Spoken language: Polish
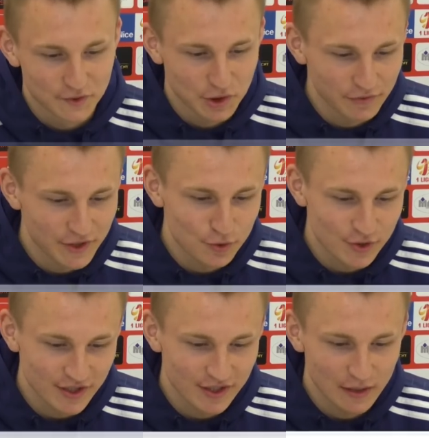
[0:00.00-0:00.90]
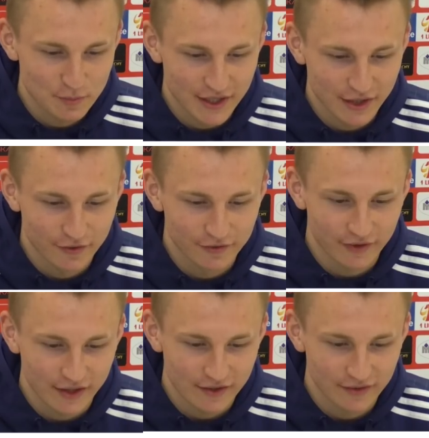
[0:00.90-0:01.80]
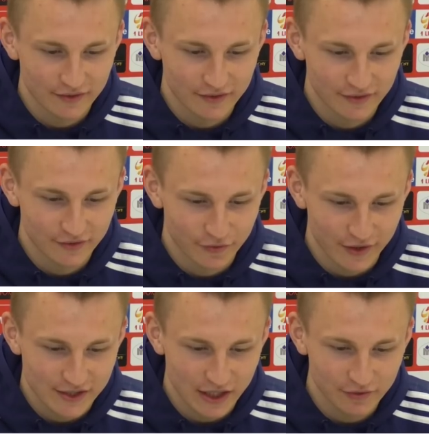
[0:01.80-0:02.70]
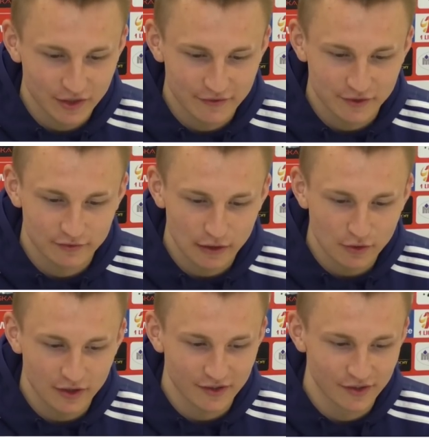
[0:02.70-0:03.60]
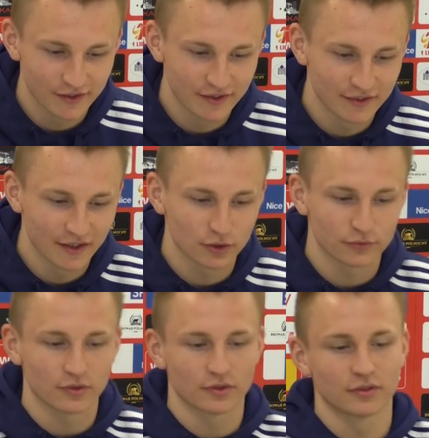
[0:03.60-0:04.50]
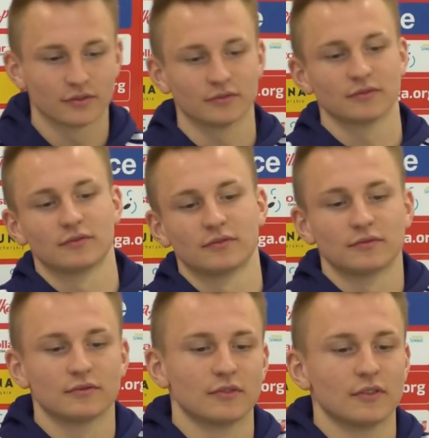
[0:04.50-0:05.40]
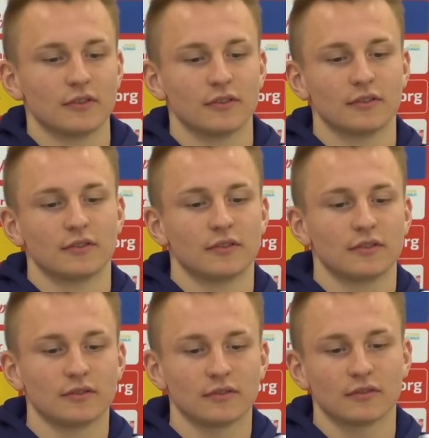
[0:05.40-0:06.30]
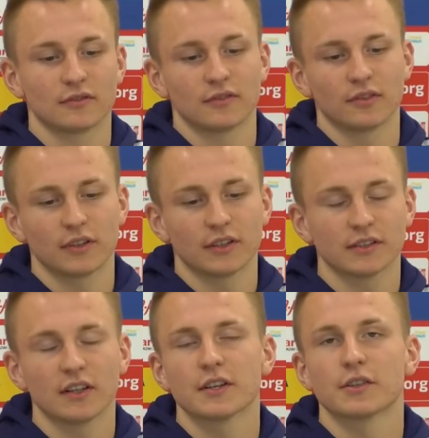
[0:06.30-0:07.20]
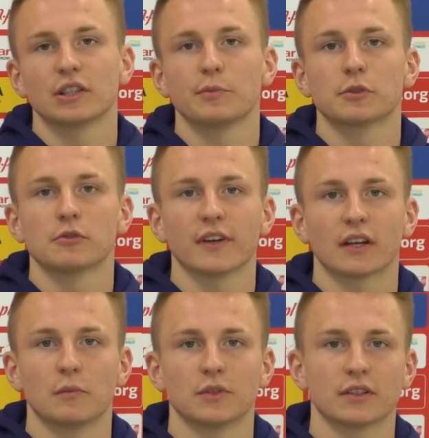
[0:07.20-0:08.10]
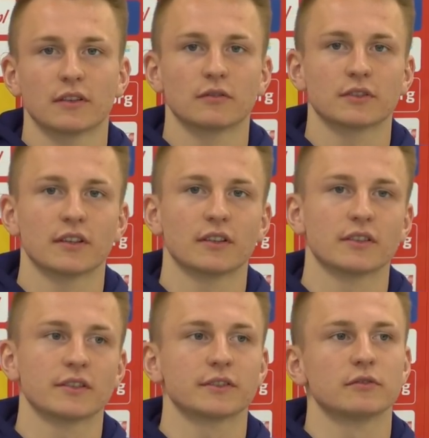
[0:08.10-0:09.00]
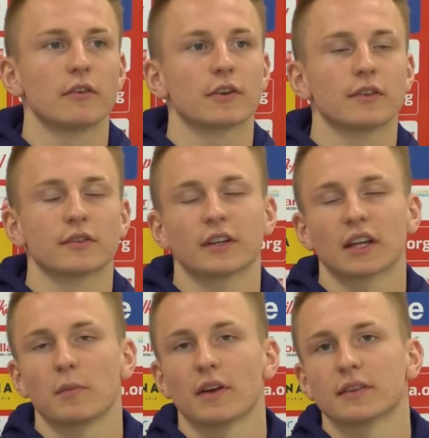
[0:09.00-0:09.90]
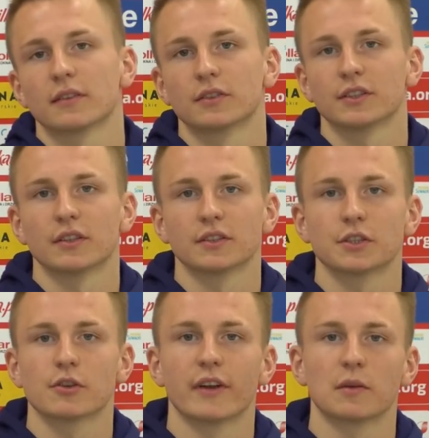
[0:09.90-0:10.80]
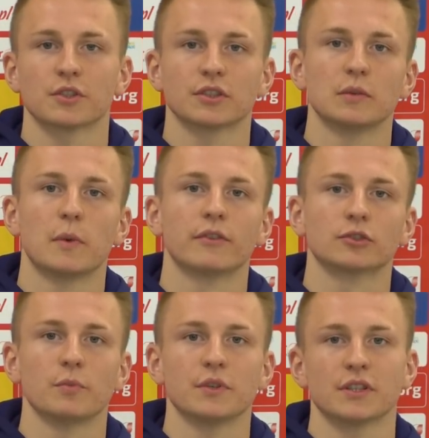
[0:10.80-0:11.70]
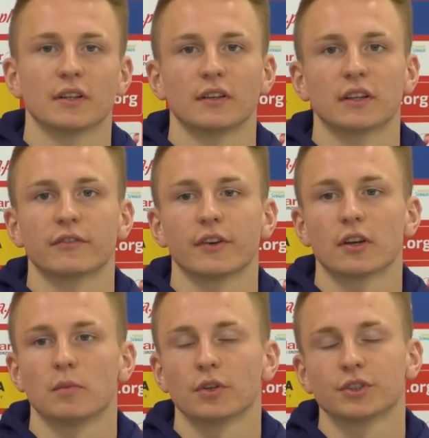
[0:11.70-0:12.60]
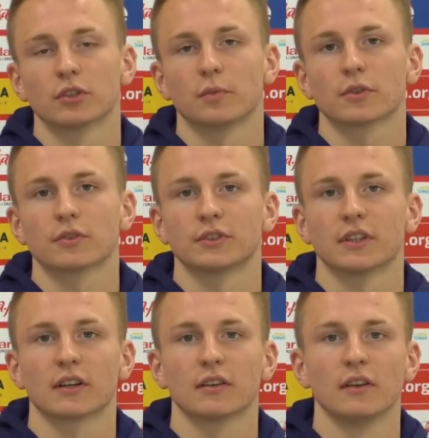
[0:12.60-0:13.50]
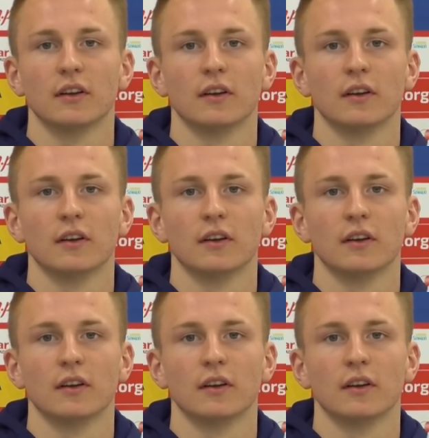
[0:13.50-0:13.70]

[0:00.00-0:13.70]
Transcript: Co wyróżniasz lepszego w, War e, w, Warszawie niż w Suwałkach i, i na odwrót? Hmm, to też zależy od typu człowieka. Myślę, że, że Suwałki to jest takie miasto, gdzie, gdzie człowiek może typowo skupić się na, na swojej robocie, odpocząć, tak?